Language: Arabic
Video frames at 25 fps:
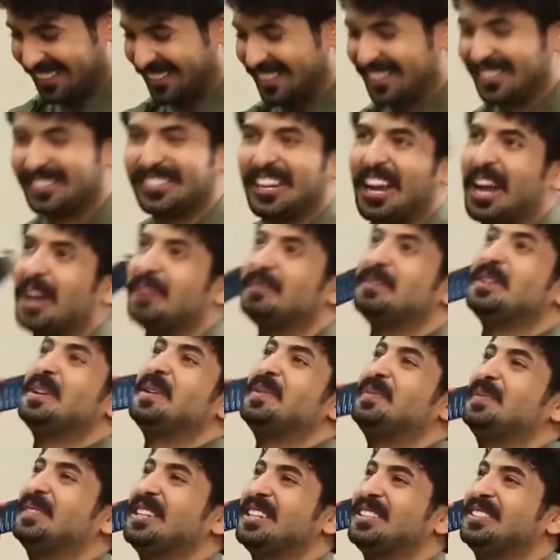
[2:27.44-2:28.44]
لك
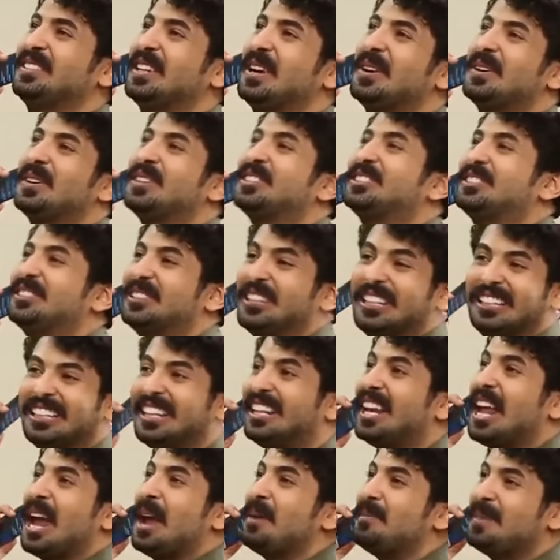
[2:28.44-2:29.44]
حبيبتي زوجتي
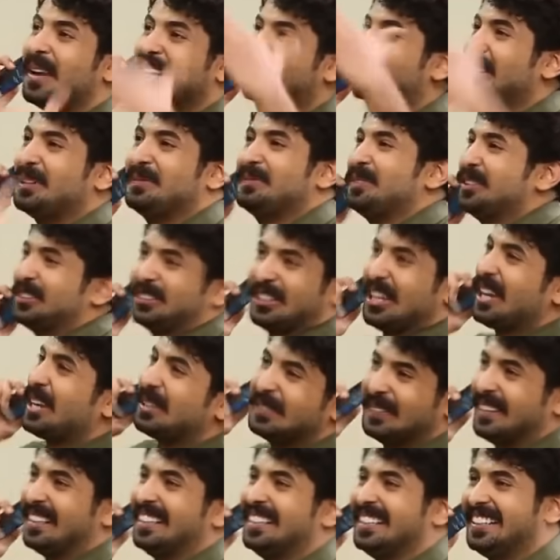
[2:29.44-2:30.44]
للابد
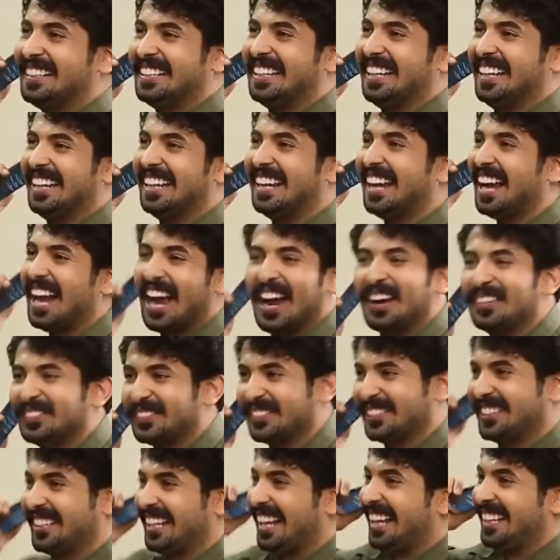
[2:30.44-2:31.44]
المستقبليه،
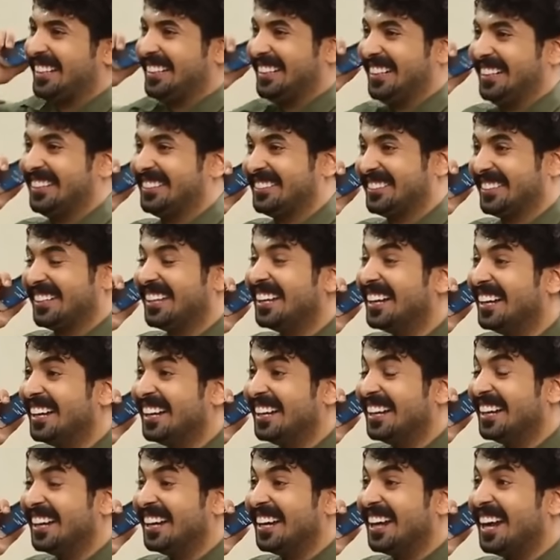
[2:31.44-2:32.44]
اموت عليك
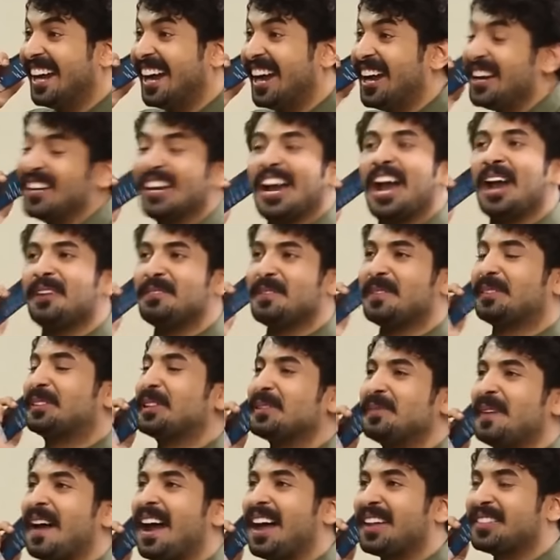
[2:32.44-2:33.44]
اي
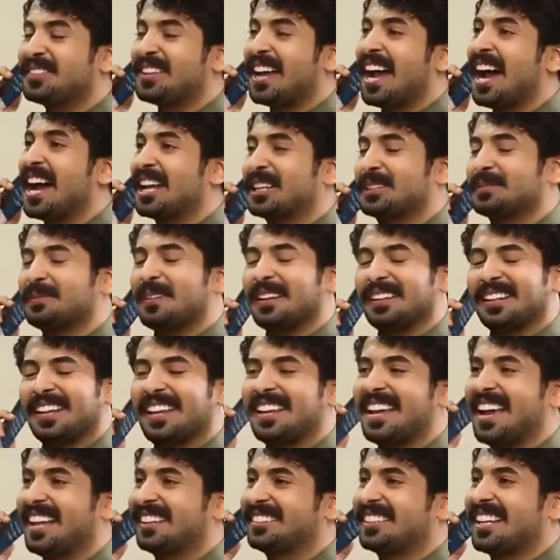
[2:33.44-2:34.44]
حبيبتي بعدنا حاطب
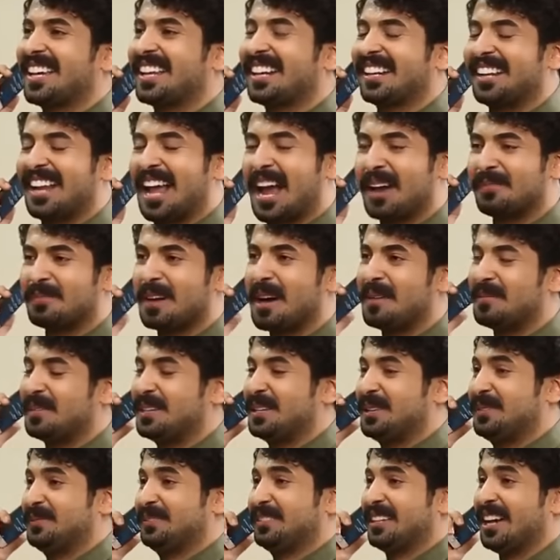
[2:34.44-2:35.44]
الله يا طير الحمام
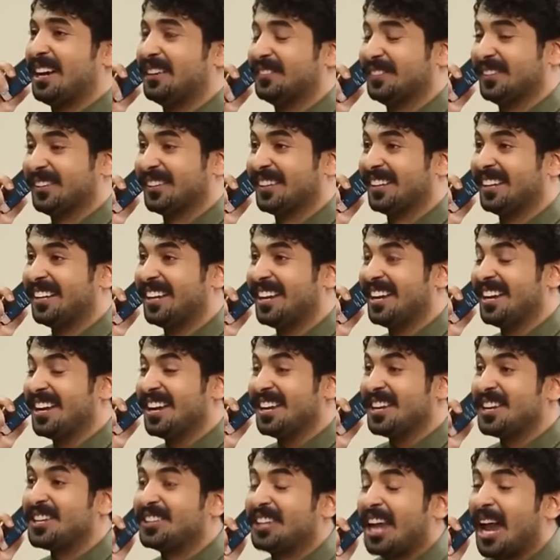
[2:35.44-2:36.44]
اللي مسافر
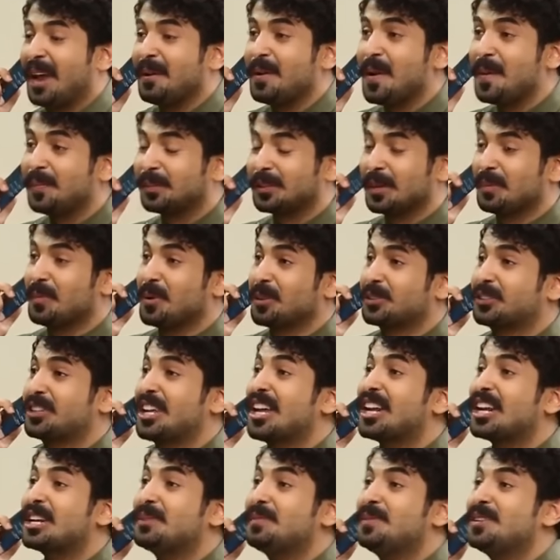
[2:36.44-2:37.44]
لك حبيبتي
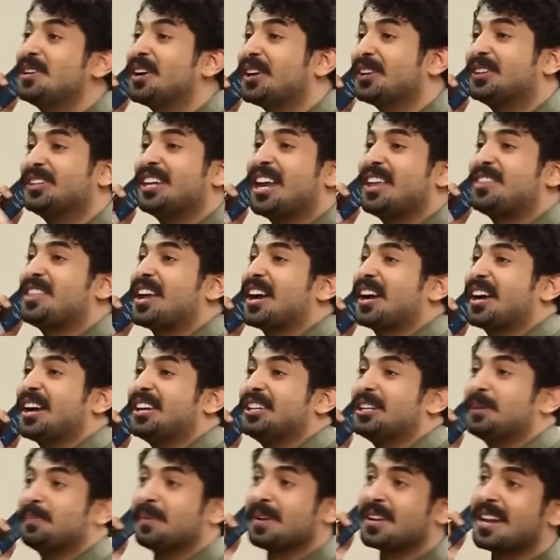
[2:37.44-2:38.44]
مضطر بالاغنيه
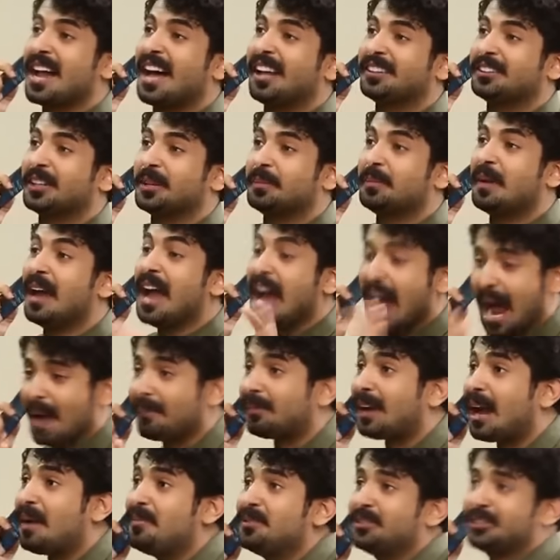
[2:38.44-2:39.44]
ذكرني بالراتب
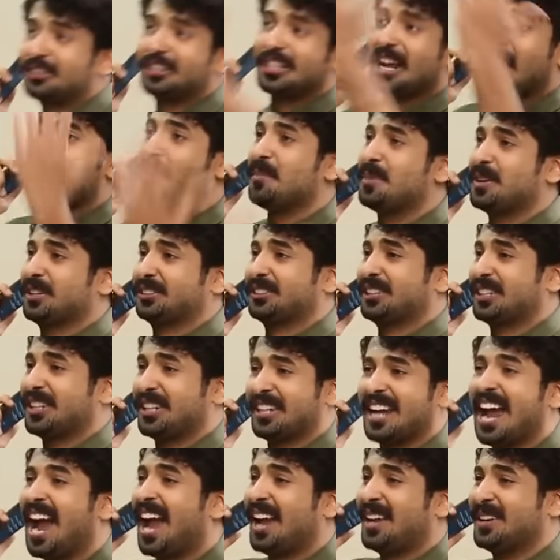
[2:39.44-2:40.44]
هم خمس ايام
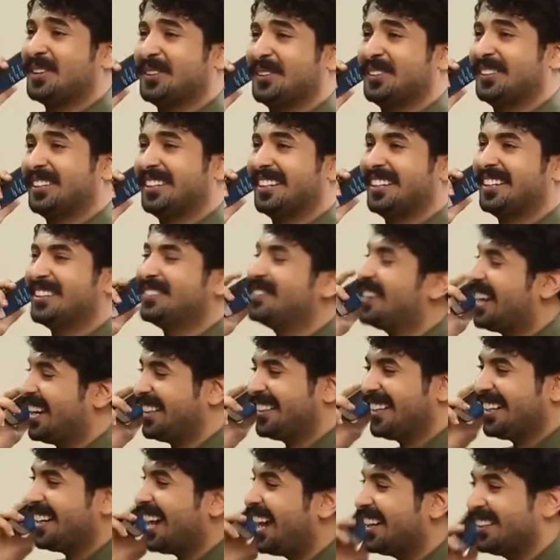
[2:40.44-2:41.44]
يطير يا عيوني
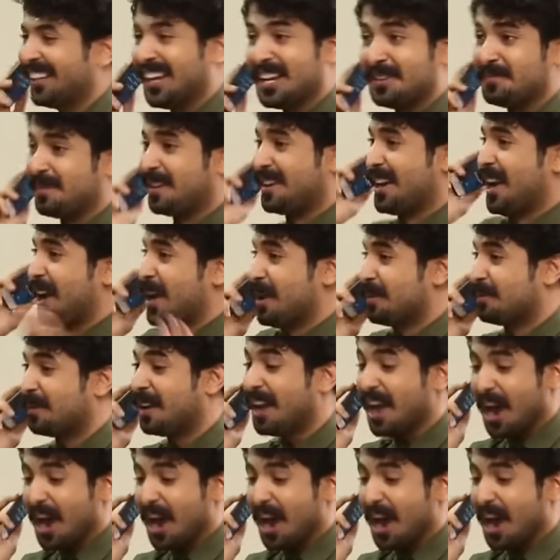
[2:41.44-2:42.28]
بعدين انا المنعب